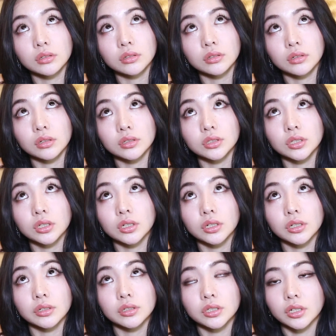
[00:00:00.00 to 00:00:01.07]
なんかチャラ
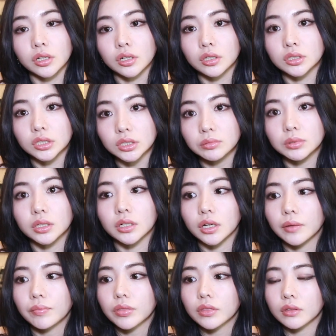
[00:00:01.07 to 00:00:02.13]
いチャラい感じみたい
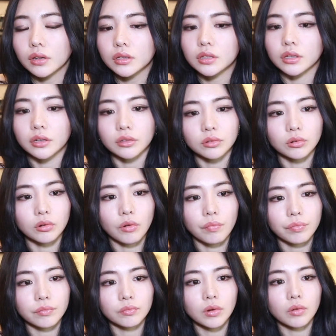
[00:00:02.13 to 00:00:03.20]
なあってたけど、
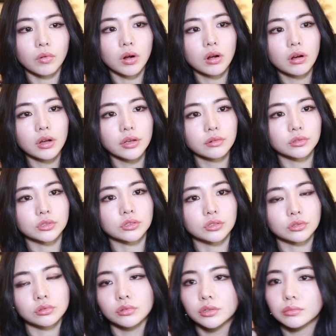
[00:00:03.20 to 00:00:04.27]
まあ、若いうちって
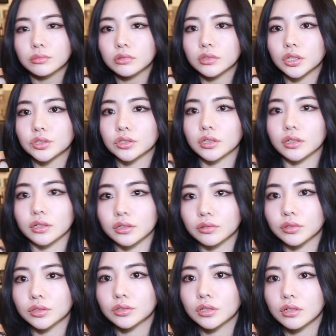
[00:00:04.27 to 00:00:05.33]
そういうもんなんじゃないかなって
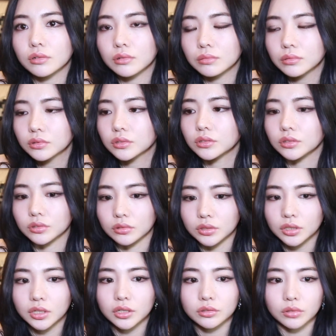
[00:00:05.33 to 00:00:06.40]
私は思ってるんですよ
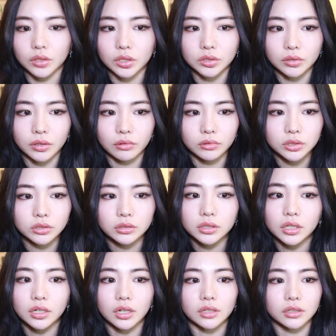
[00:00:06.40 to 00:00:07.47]
じゃないと私は落ち着
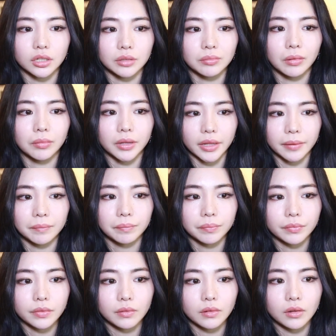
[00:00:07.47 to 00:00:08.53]
けなかった今まで
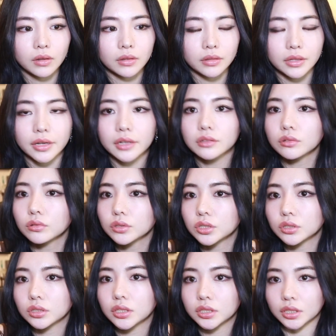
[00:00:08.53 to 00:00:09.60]
でやっと落
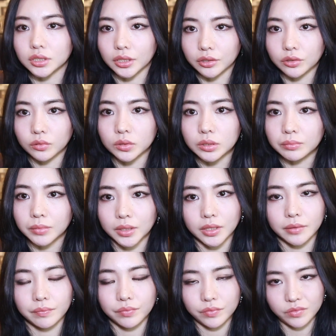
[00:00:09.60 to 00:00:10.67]
ち着いてきたじゃん4人目で
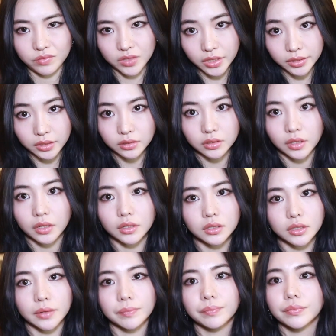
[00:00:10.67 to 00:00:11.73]
3年付き合っ
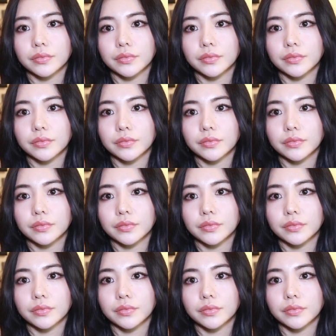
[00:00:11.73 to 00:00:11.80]
て